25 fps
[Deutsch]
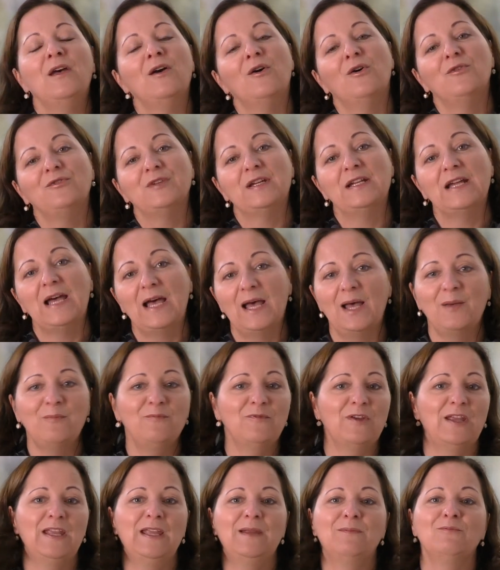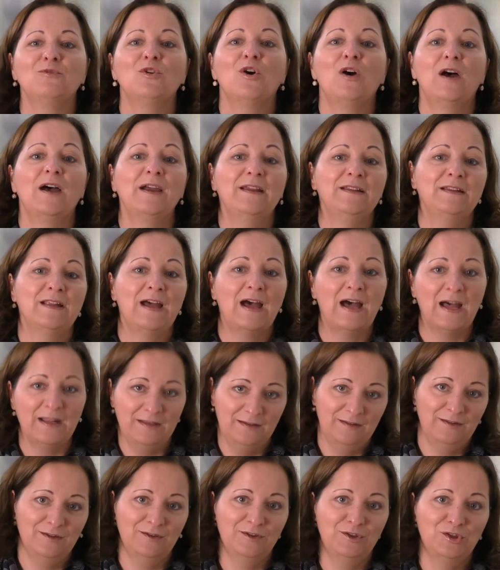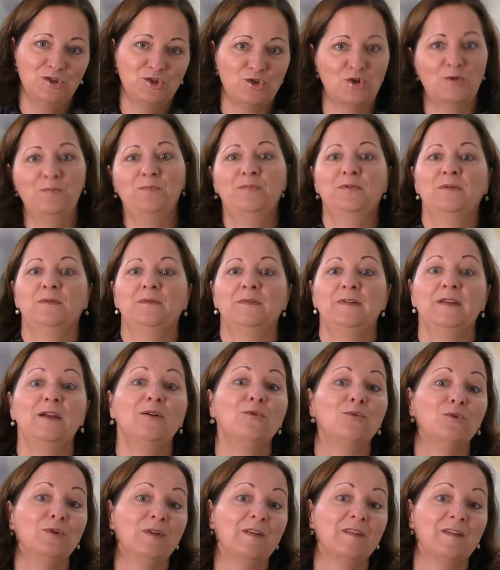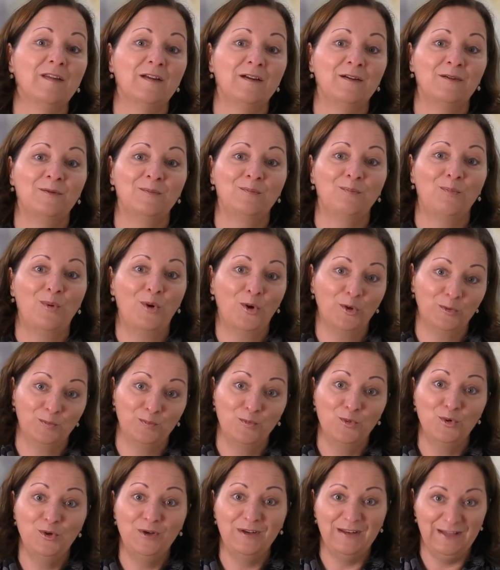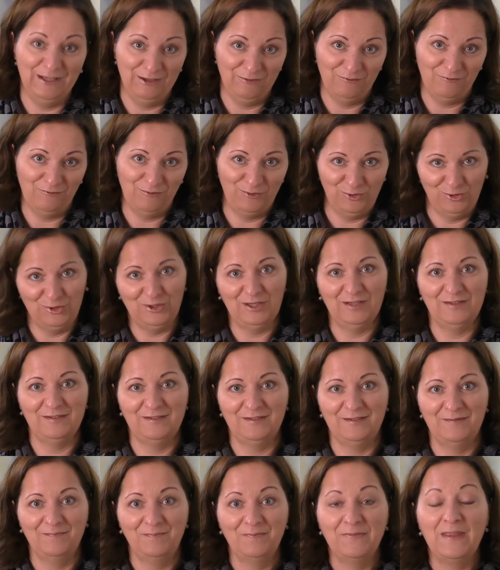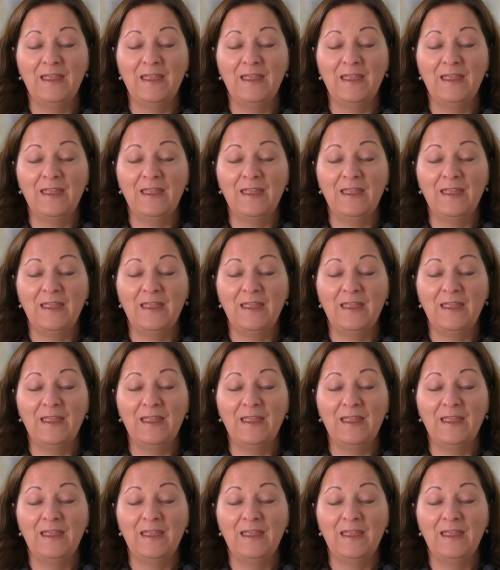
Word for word: Und dann haben wir eben noch einen anderen Job, der unser Portemonnaie füttert.